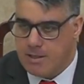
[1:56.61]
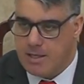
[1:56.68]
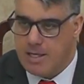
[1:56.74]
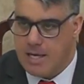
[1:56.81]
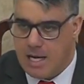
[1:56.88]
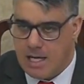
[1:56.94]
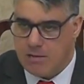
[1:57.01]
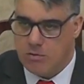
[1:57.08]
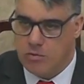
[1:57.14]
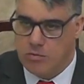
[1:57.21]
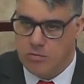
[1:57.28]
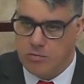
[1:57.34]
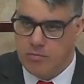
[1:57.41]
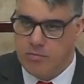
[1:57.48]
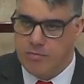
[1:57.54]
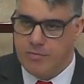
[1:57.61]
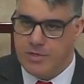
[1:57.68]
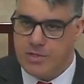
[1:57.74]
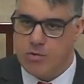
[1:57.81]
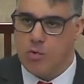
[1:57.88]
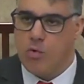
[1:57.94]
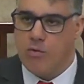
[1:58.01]
criado um
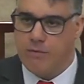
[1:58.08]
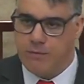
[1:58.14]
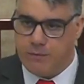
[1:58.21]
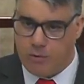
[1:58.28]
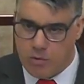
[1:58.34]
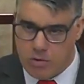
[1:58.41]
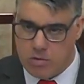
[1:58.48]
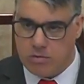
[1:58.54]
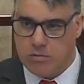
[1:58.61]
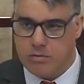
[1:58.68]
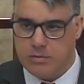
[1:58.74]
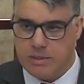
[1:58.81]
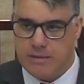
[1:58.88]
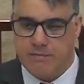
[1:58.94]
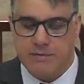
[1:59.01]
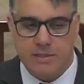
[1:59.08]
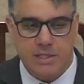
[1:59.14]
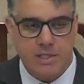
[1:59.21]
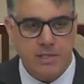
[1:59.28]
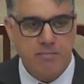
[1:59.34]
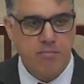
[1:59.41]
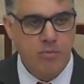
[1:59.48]
desconforto na
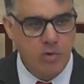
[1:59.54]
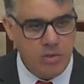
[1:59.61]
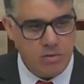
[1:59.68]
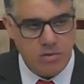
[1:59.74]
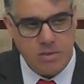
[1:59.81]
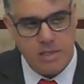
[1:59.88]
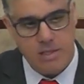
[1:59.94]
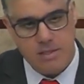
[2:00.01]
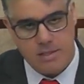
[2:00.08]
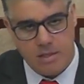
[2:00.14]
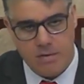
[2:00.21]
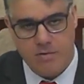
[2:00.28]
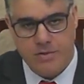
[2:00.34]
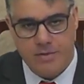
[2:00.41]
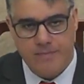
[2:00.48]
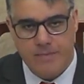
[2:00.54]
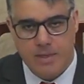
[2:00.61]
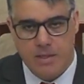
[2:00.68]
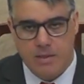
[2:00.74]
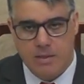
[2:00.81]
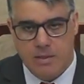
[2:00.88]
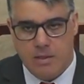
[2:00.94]
vida de muitos cristãos,
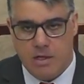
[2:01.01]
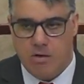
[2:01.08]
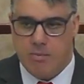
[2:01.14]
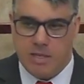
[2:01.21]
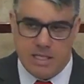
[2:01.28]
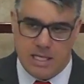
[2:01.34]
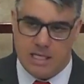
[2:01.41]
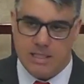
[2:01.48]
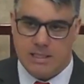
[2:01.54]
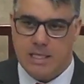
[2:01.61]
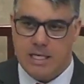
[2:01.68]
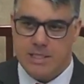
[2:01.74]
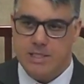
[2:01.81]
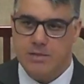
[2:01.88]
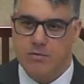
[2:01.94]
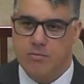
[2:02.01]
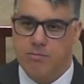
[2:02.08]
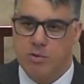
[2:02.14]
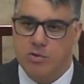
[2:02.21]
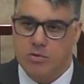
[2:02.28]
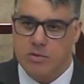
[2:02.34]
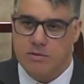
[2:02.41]
é uma realidade do
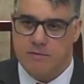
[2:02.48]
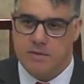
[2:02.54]
ponto de